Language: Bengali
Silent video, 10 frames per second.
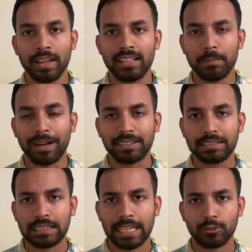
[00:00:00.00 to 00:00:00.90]
এই যে
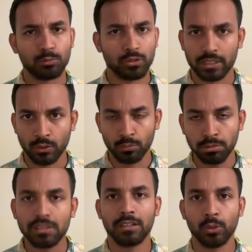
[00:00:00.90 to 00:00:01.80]
বাংলাদেশে এত বড় একটা
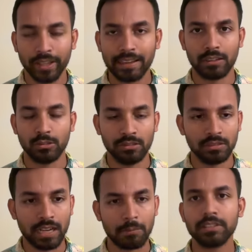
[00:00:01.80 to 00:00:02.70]
অভ্যুত্থান হয়ে গেল
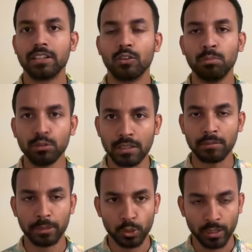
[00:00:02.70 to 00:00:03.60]
আমাদের এই অভ্যুত্থান
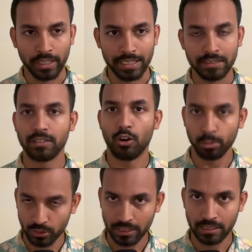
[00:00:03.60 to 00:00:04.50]
বিষয়ে ইন্ডিয়ার
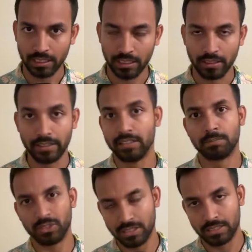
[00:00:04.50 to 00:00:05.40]
অবস্থান কি ইন্ডিয়ার
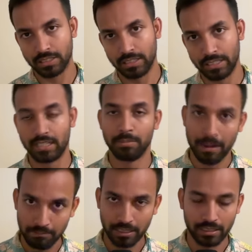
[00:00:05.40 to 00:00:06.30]
পজিশন কি ইন্ডিয়ার
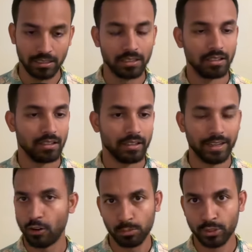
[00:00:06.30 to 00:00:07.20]
ভাবনা কি
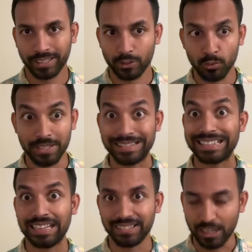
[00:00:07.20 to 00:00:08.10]
এটা অবশ্যই একটা খুবই
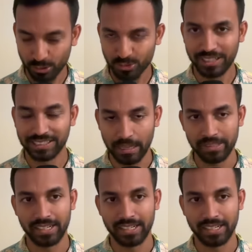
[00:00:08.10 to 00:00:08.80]
সিরিয়াস আলোচনার দাবি